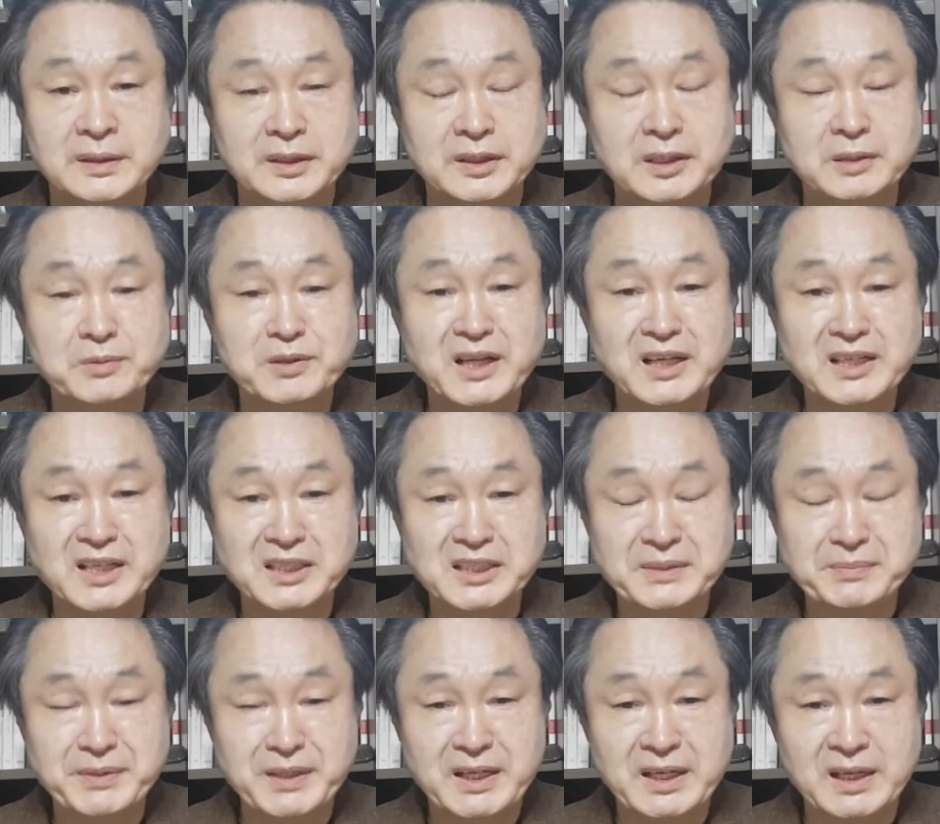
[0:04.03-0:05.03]
여러분
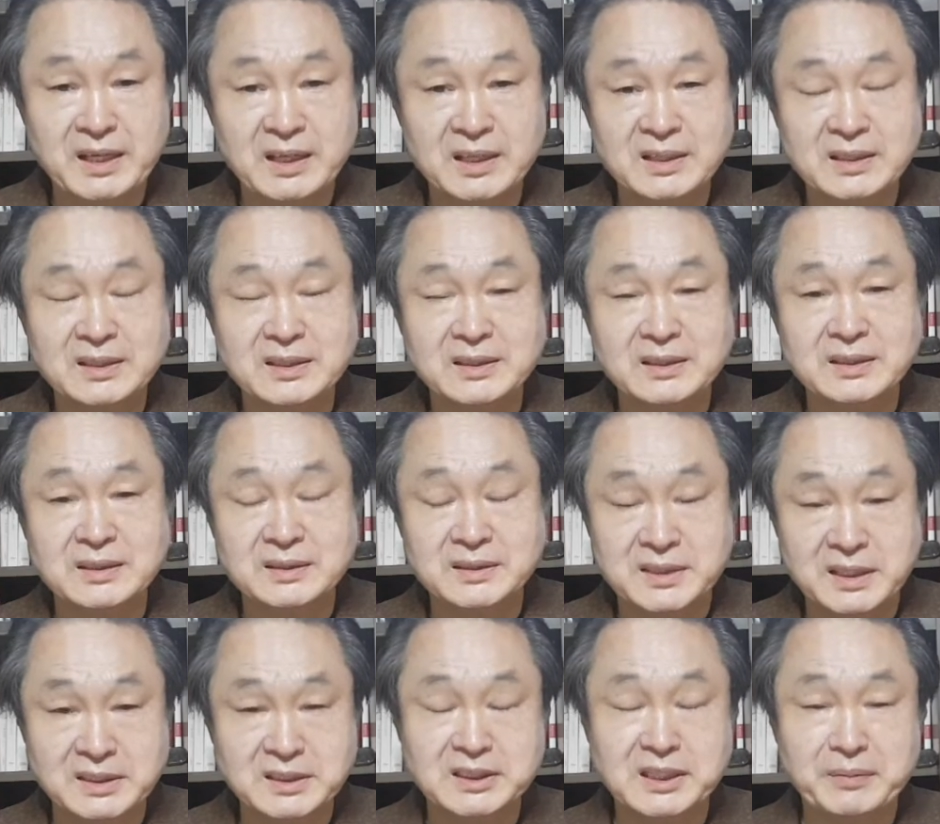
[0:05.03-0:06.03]
안녕하십니까
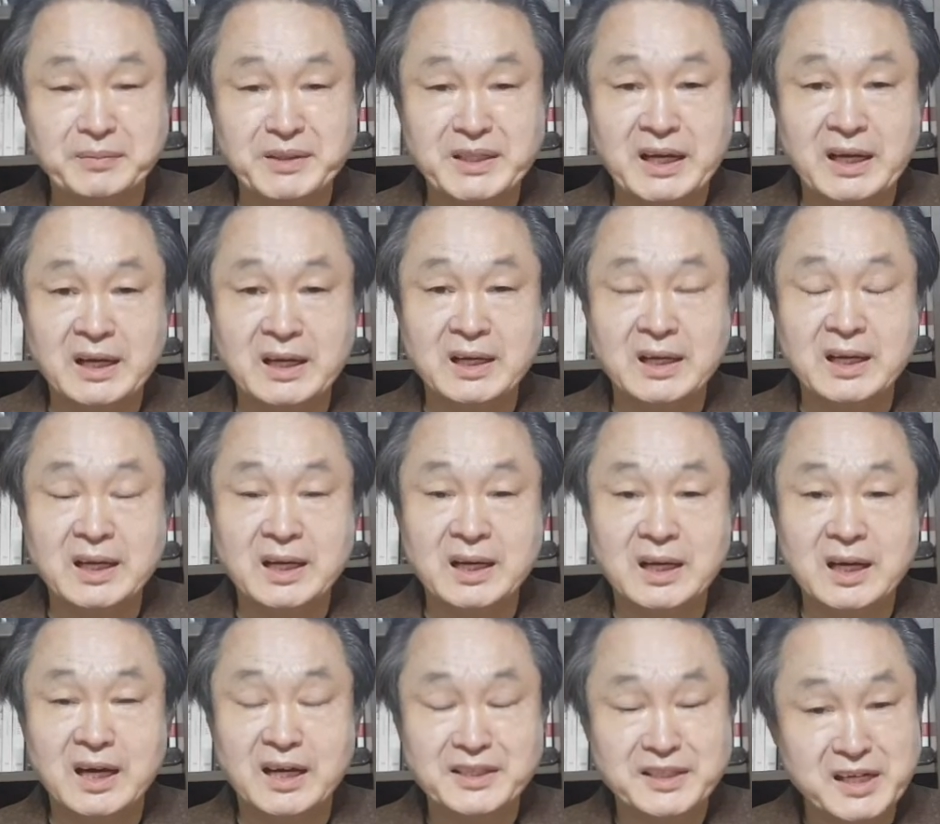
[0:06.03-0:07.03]
최석태입니다.
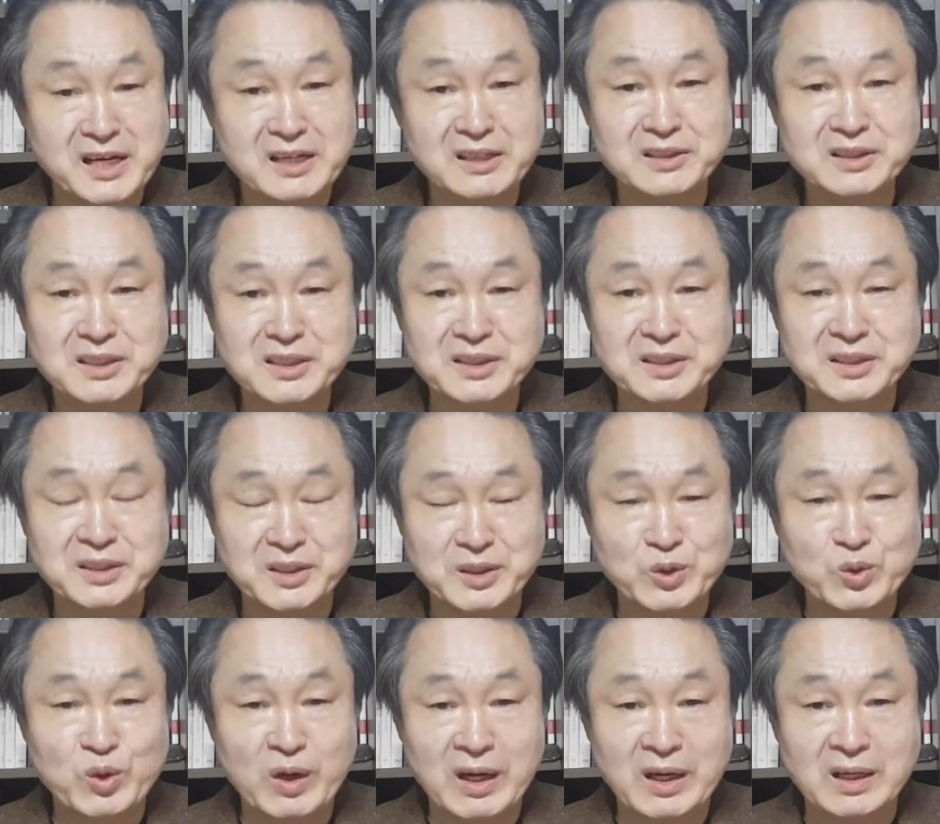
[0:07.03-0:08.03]
하늘에는
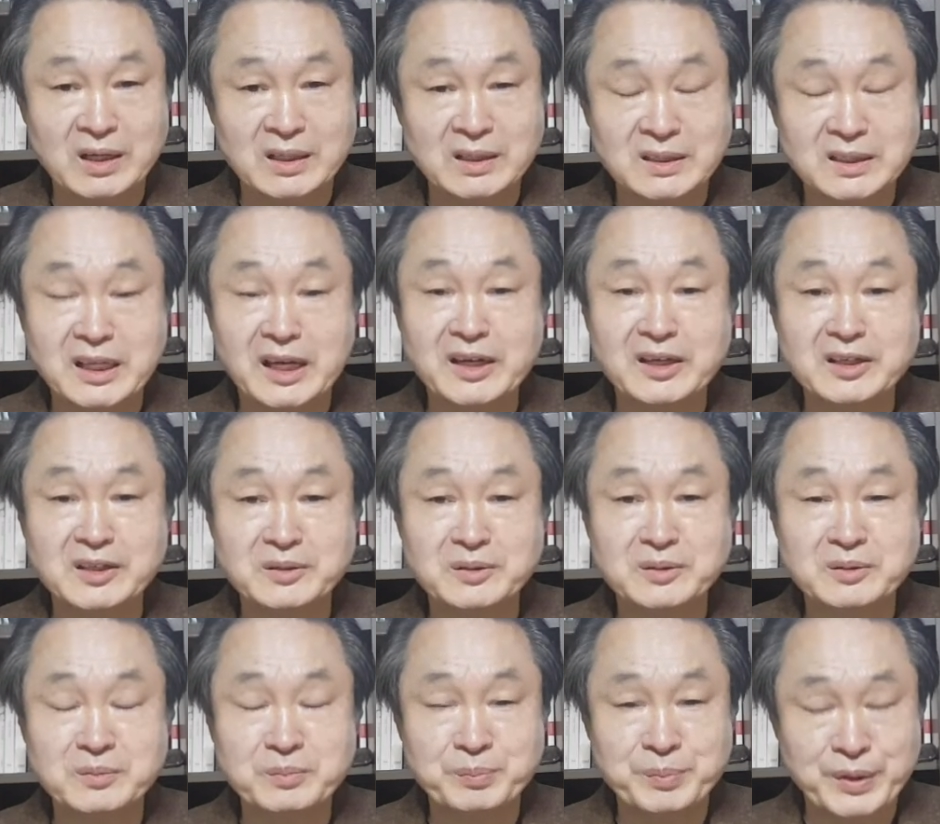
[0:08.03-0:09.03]
영광,
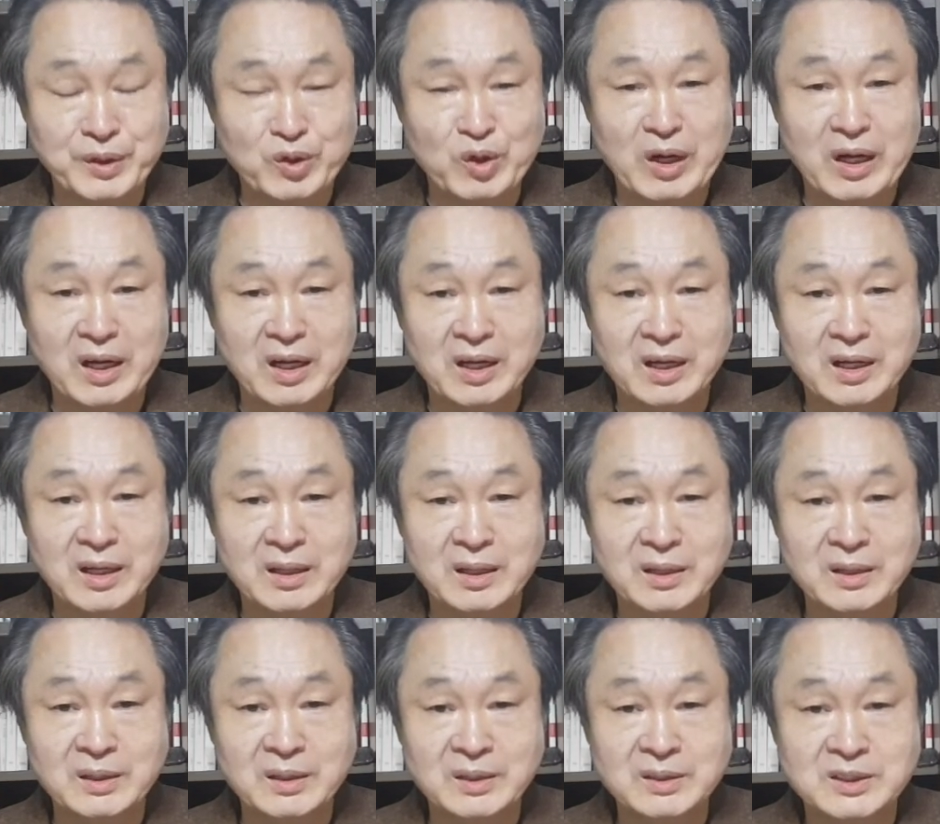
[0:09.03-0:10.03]
땅에는 평화,
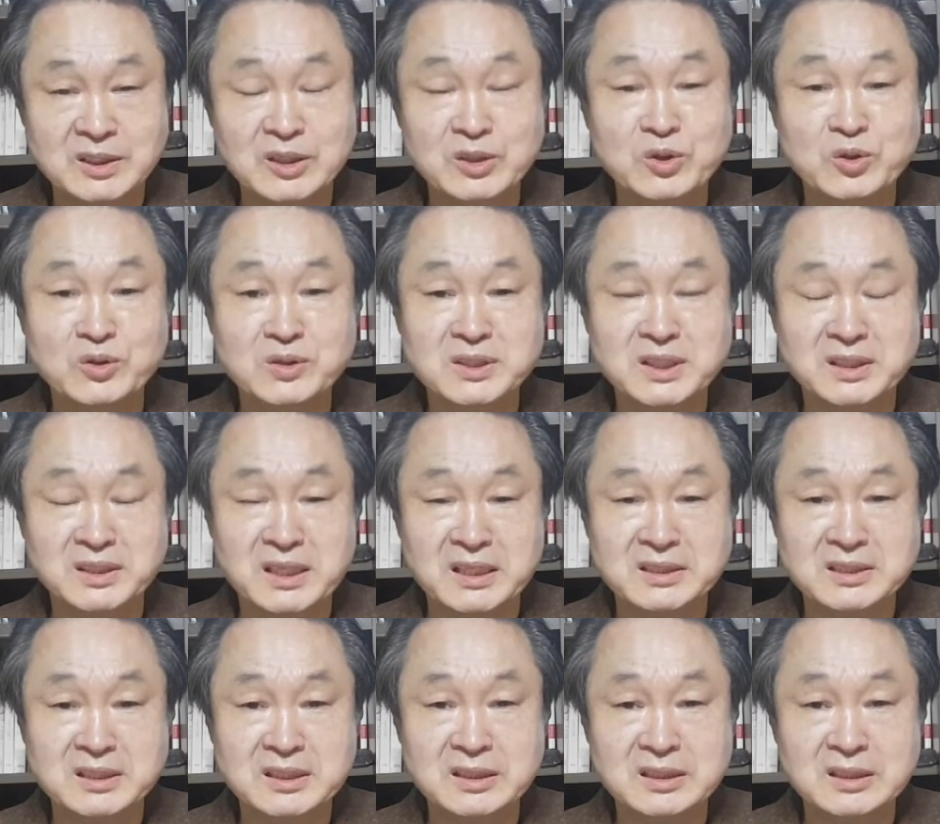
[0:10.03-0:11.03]
즐거운
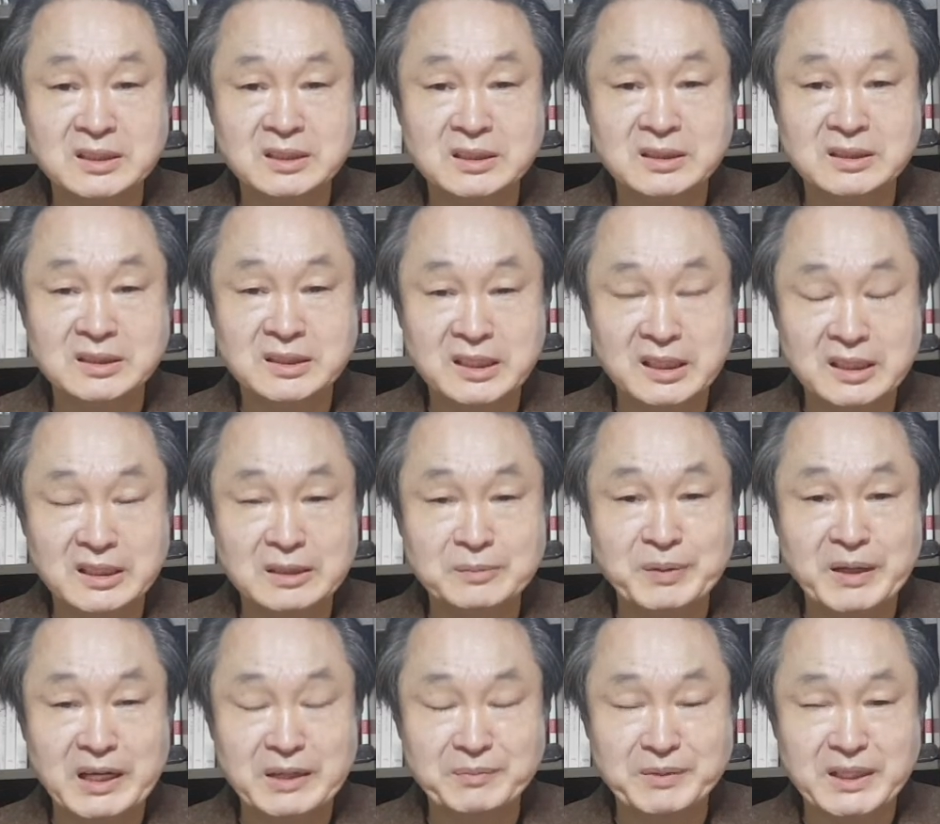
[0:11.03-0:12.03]
성탄절 되길
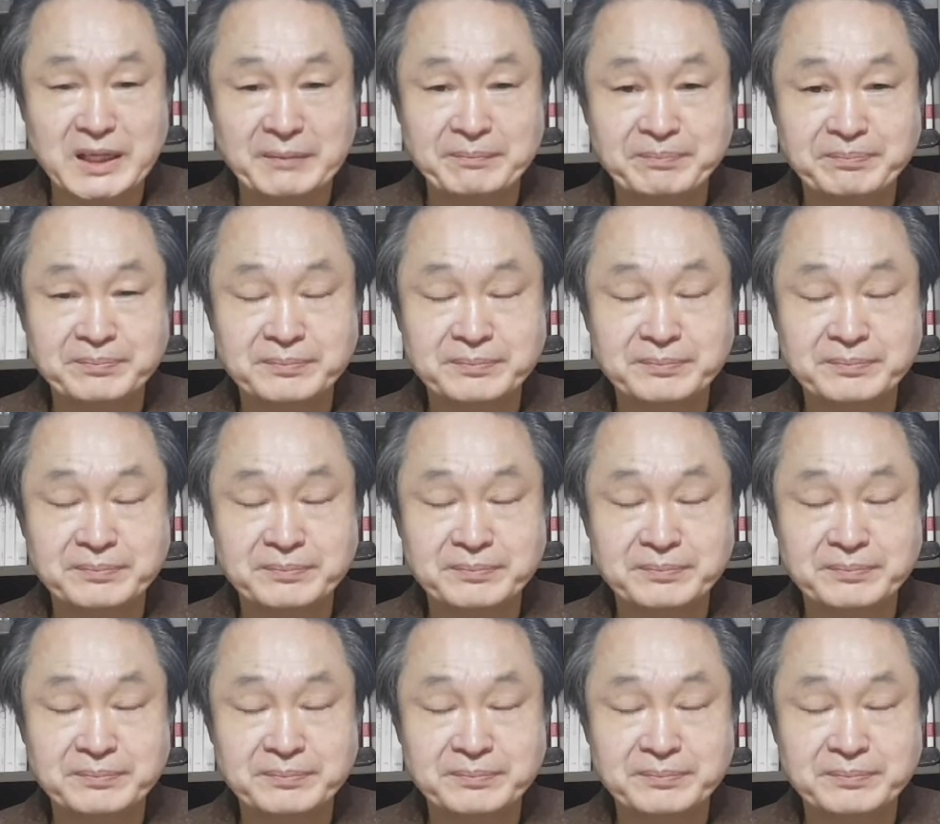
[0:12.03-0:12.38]
바랍니다.